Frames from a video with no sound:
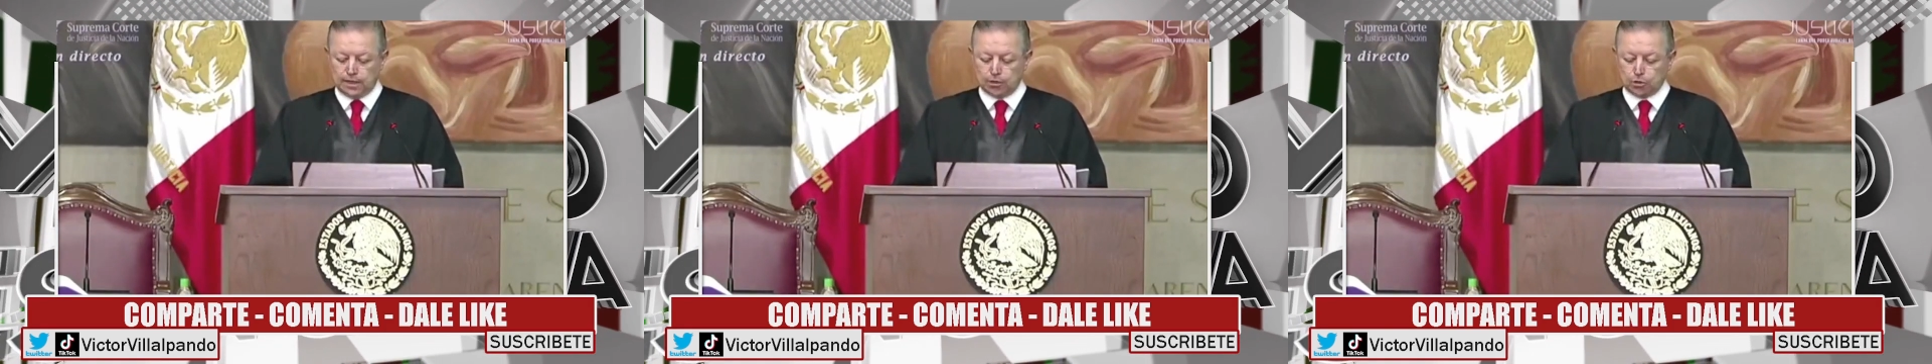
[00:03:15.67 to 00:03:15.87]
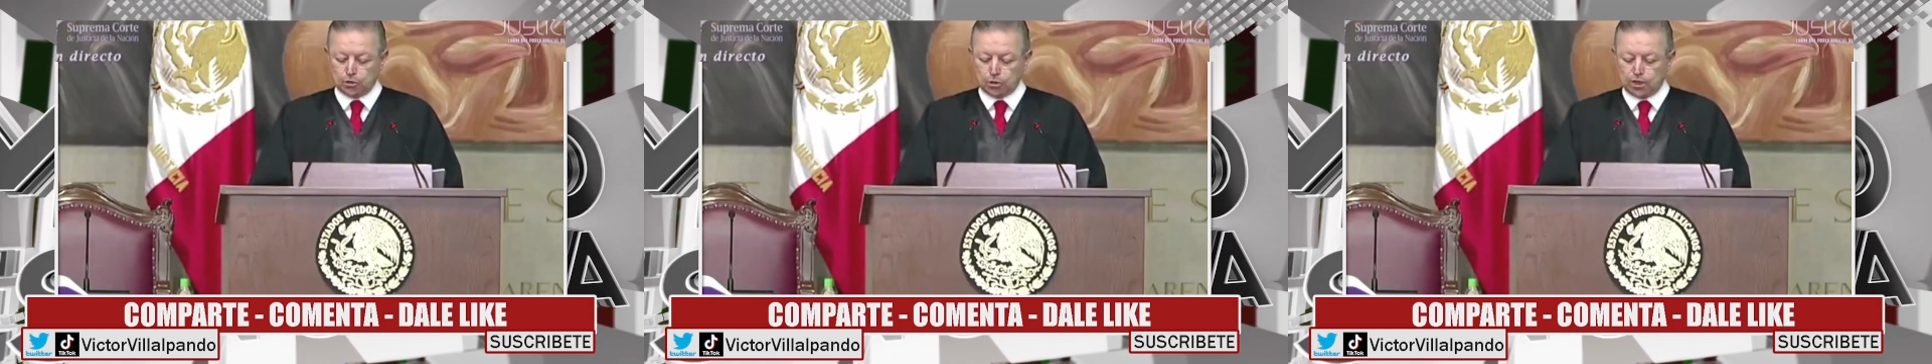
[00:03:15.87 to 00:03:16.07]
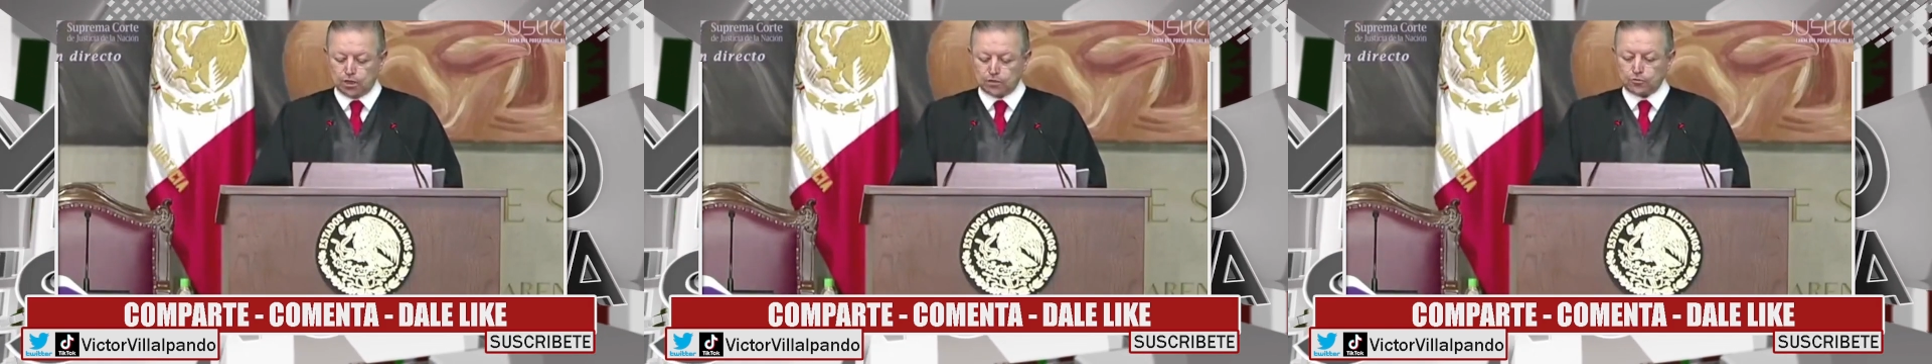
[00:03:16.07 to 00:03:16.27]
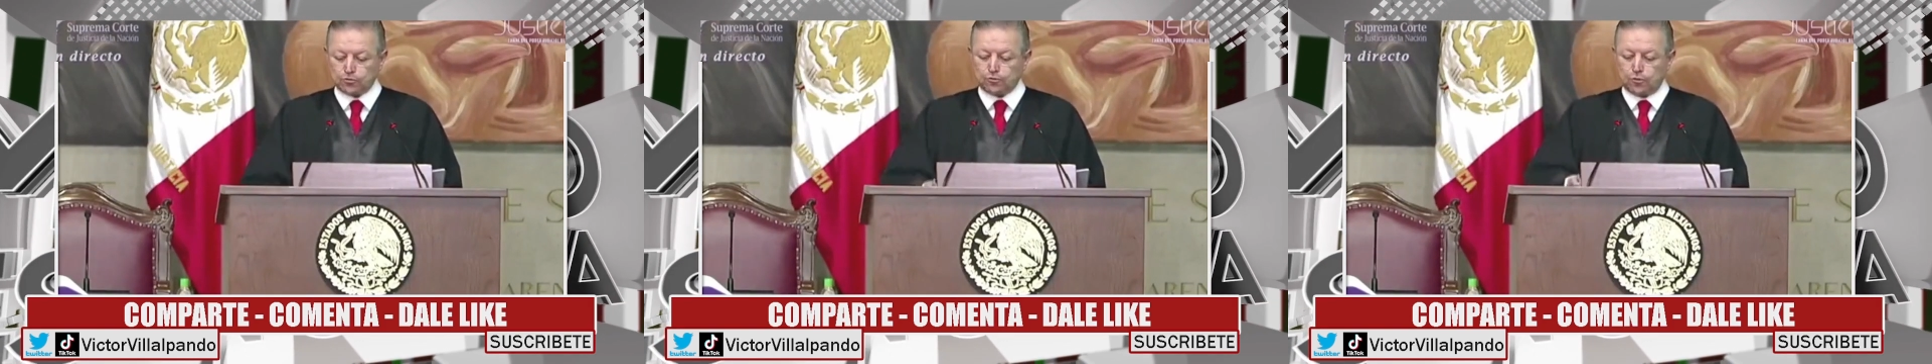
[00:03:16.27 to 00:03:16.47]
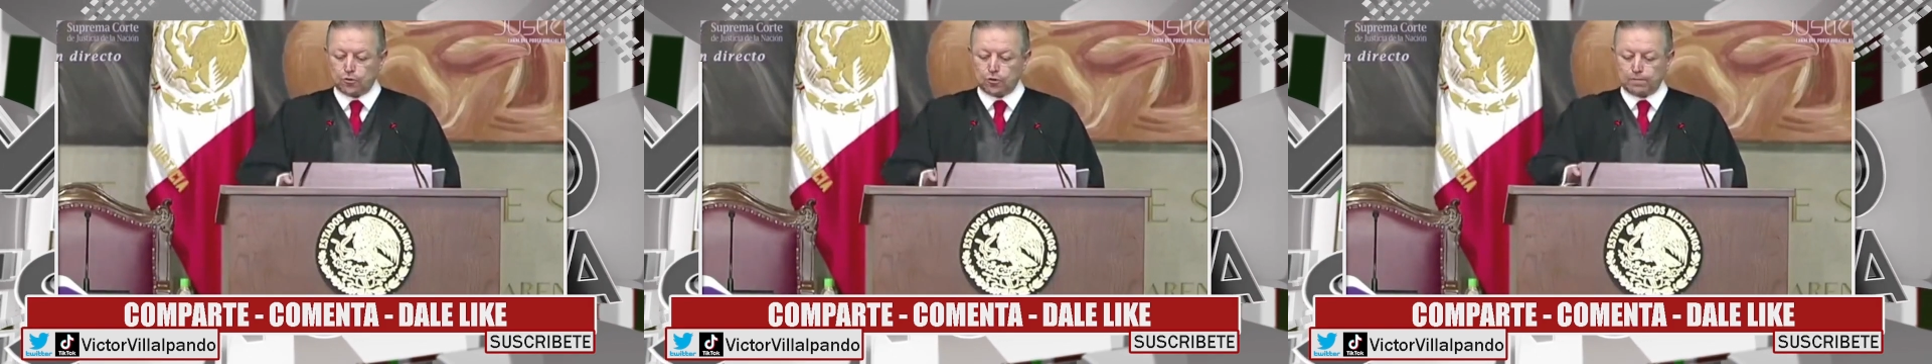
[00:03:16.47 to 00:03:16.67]
en todas
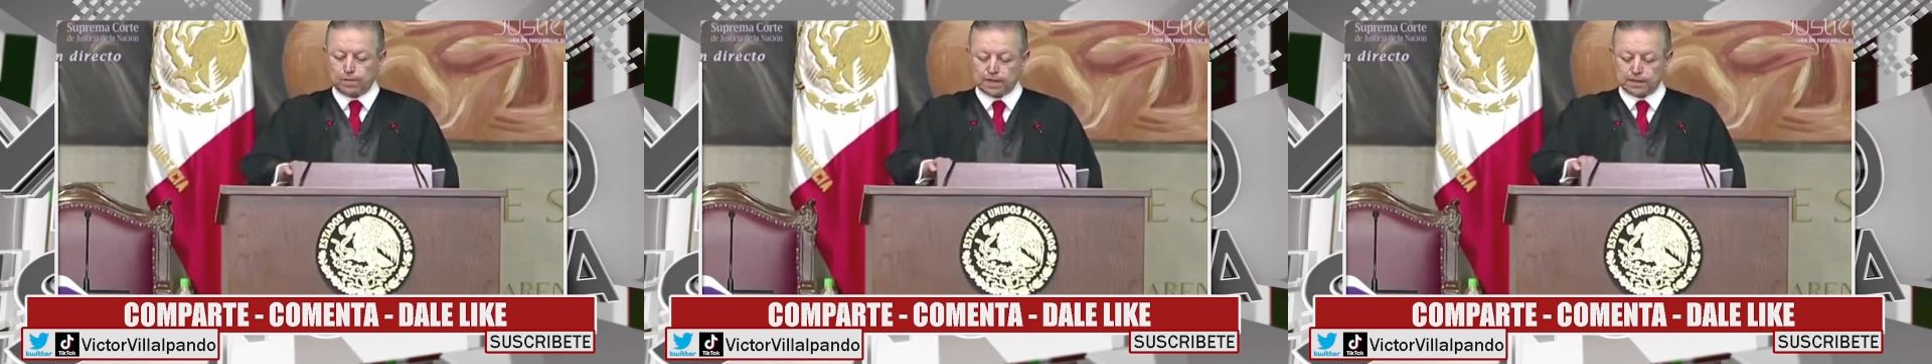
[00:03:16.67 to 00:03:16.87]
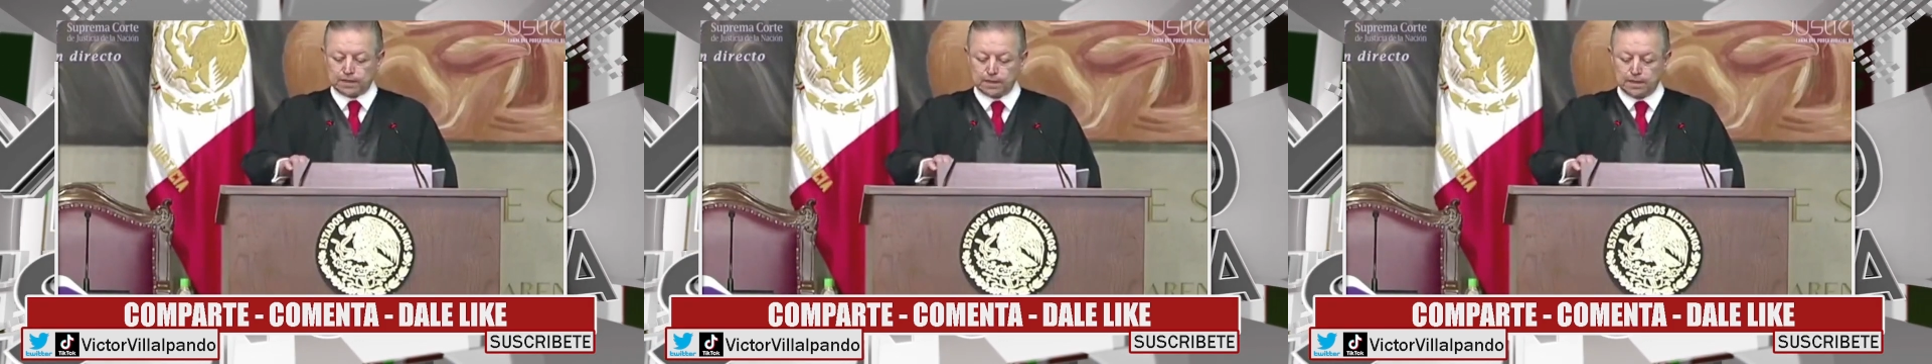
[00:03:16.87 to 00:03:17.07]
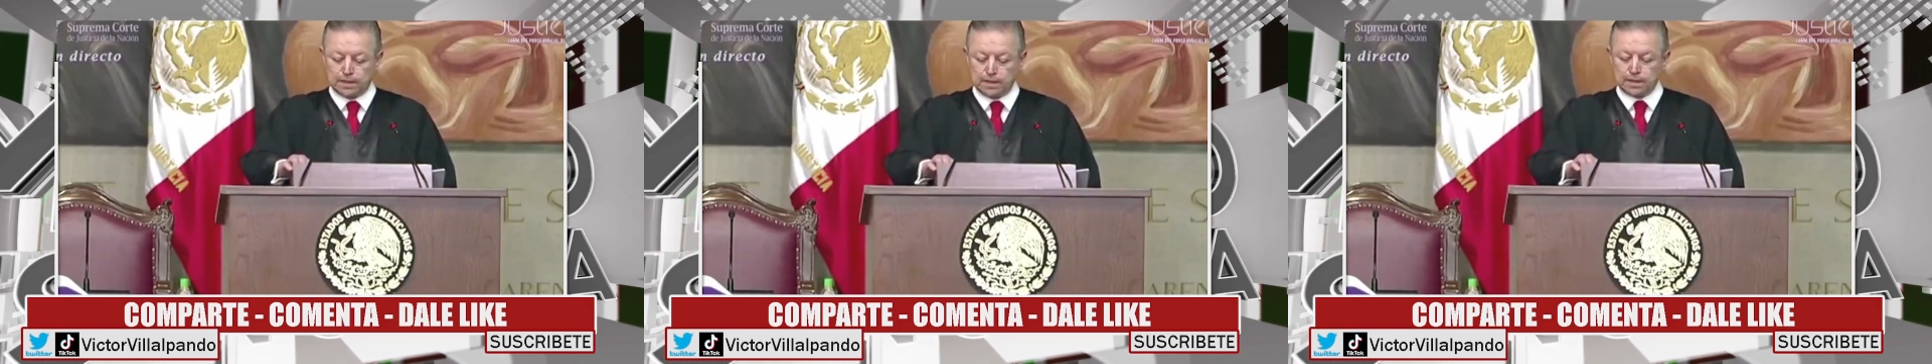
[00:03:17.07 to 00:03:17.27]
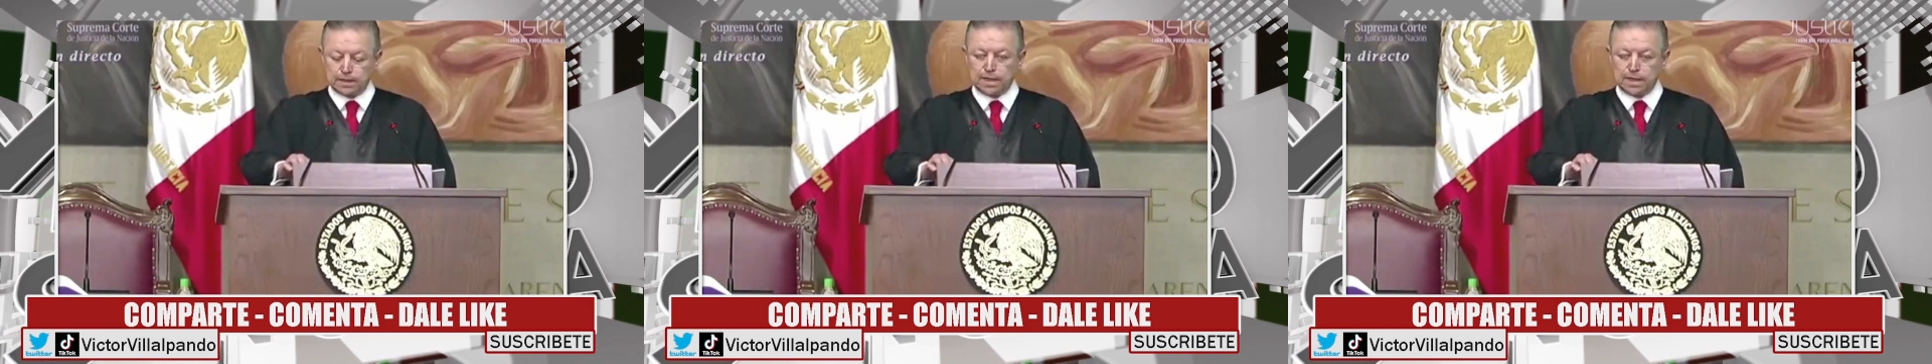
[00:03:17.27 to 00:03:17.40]
sus formas